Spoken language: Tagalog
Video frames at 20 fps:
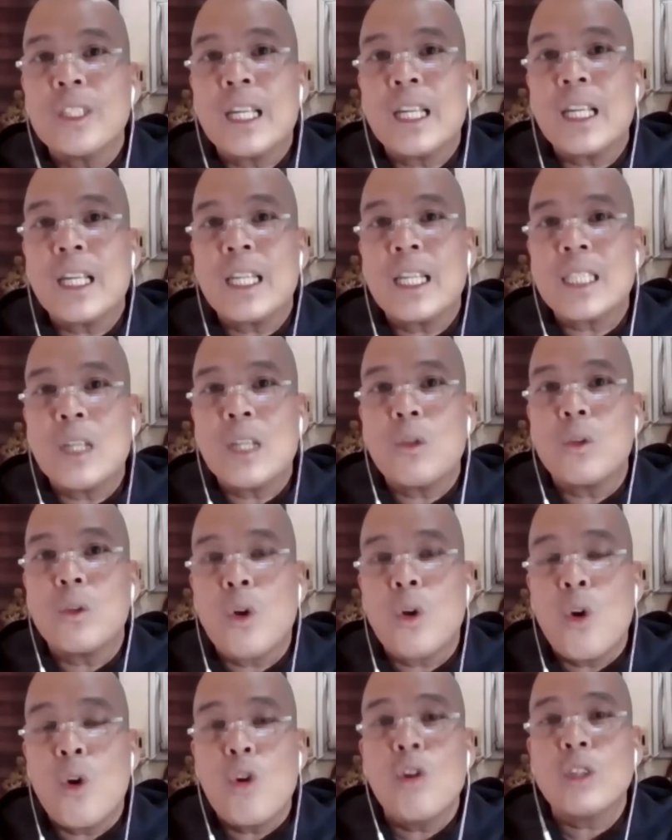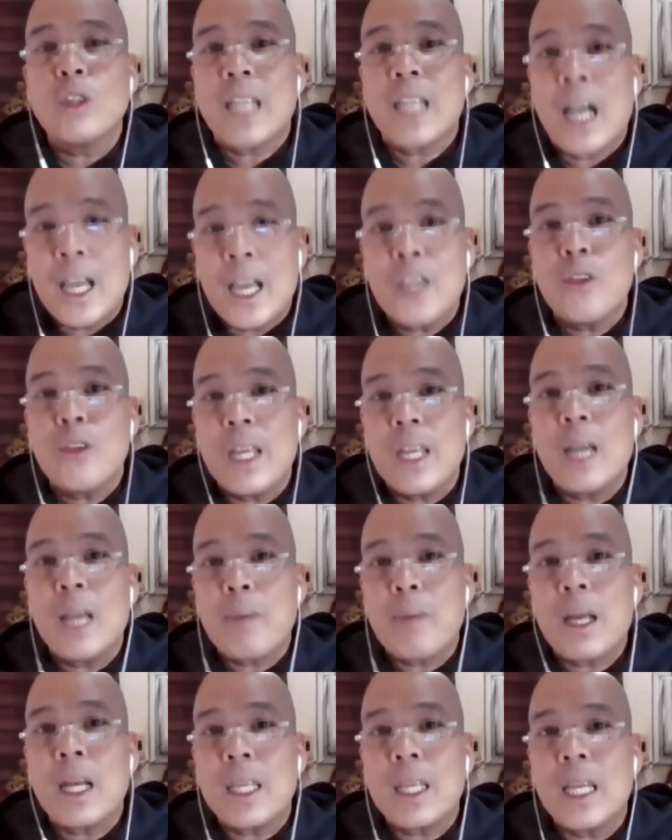ng Lasalud. Kung sa ngayon yan,
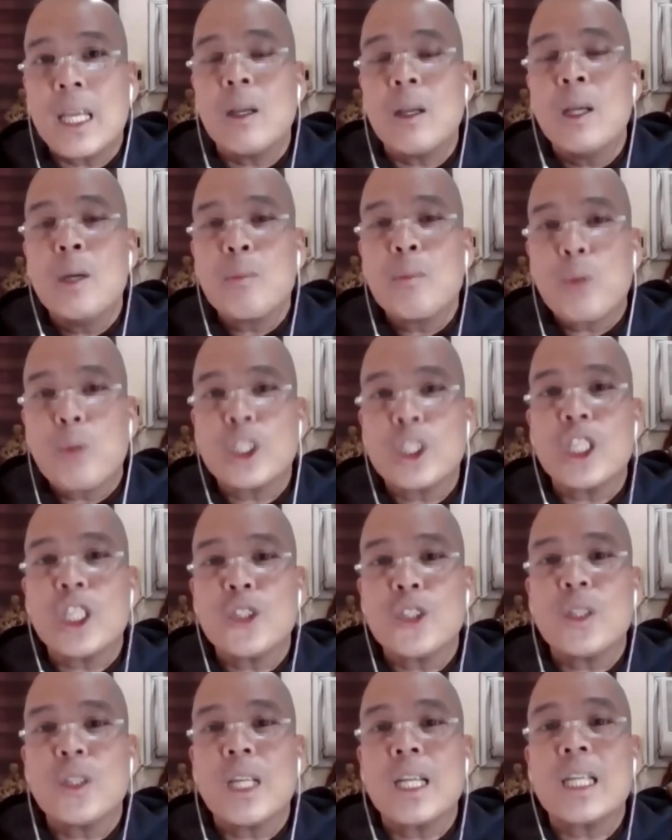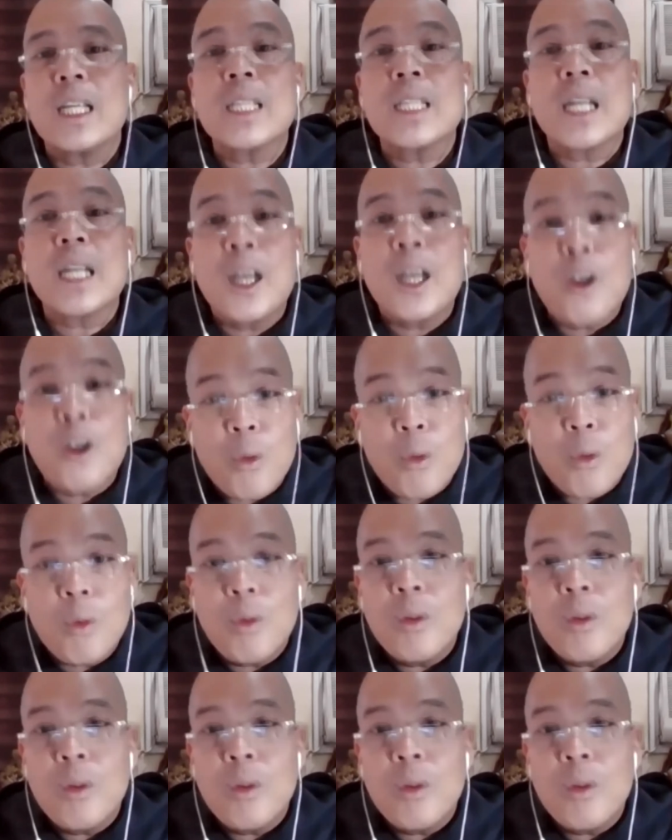parang yung procession ng Nazareno.